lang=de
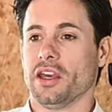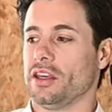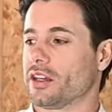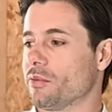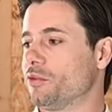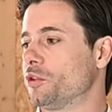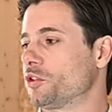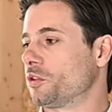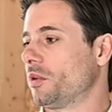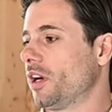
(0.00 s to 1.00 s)
Ich habe vorhin
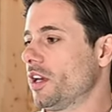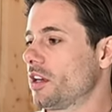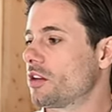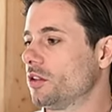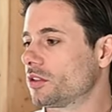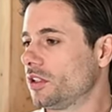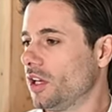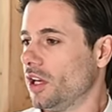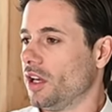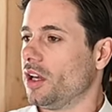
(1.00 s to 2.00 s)
schon mal reingeguckt.
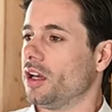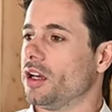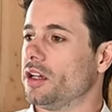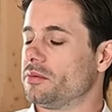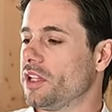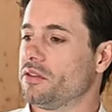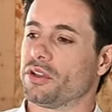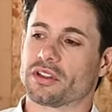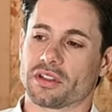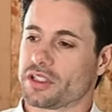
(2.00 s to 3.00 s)
Ähm, der
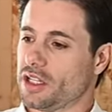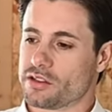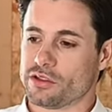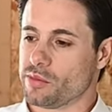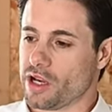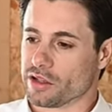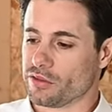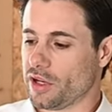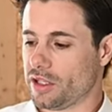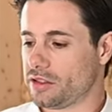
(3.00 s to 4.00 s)
wird ganz normal
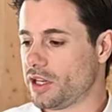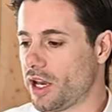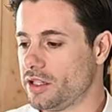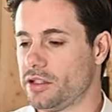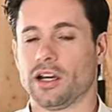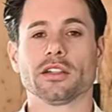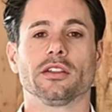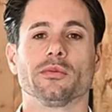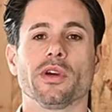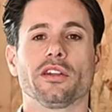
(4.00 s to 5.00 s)
gefahren. Der eine
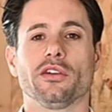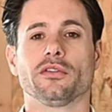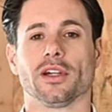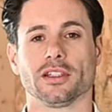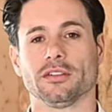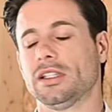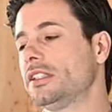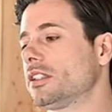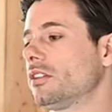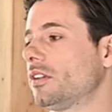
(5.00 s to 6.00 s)
achtet mehr drauf, der andere
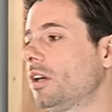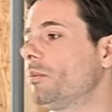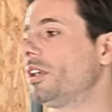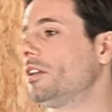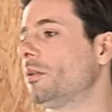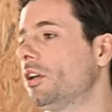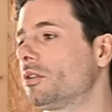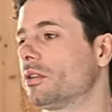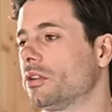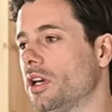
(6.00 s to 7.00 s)
weniger. Wir haben bei dem
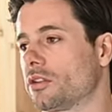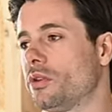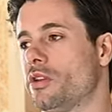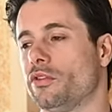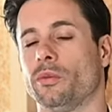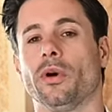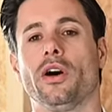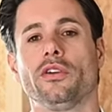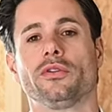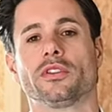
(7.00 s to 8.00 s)
Auto einen aktuellen
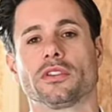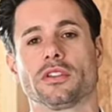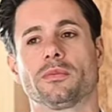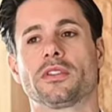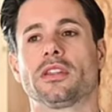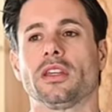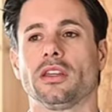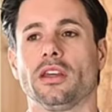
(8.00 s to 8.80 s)
Verbrauch von 17